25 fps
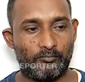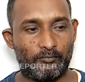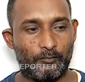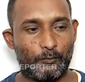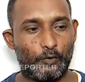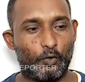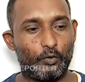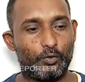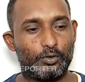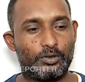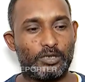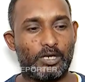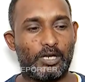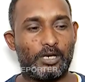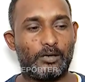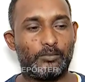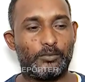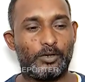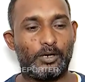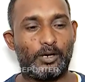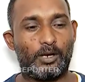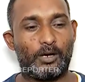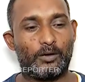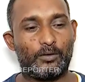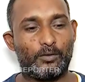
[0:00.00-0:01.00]
दो साल
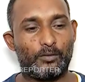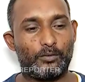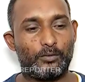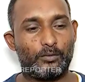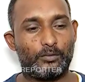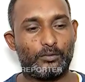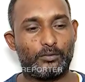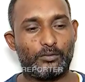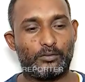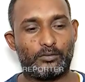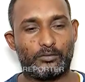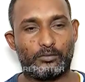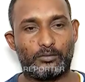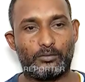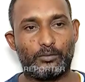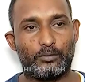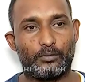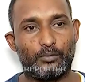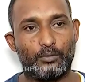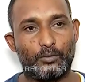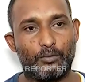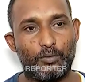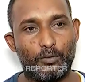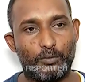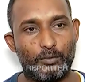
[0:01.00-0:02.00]
में लाखों
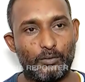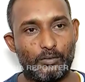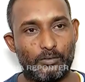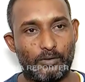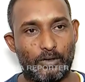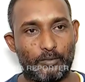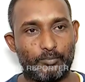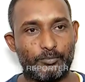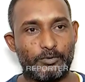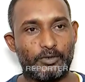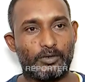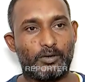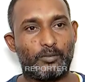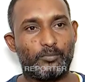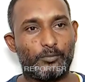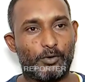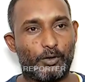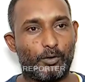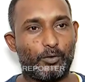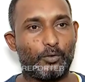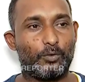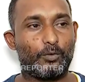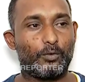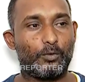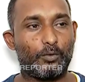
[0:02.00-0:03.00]
लोगों को कम से कम
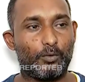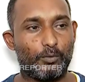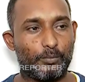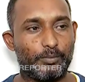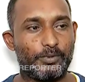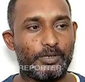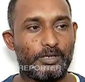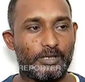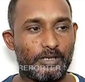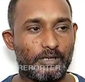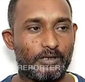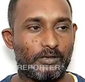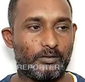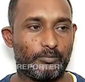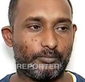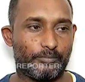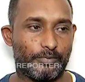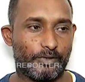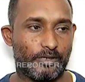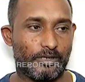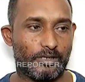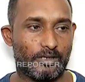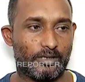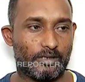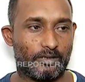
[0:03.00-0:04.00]
करोड़ों रुपए दी
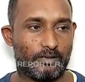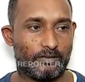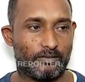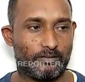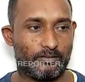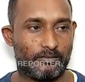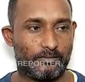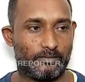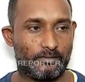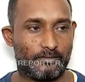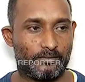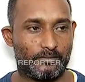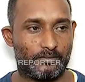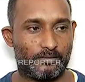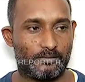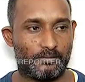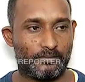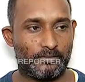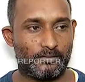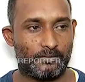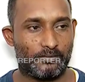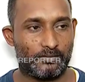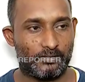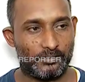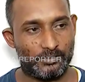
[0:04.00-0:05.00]
कंपनी ने दिया है
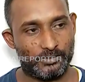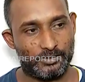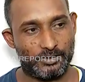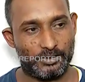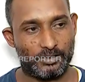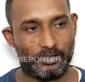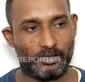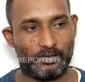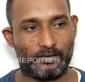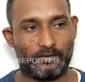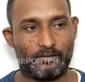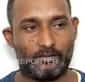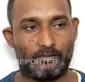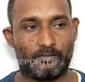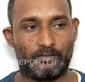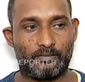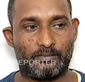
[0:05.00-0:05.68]
जी हाँ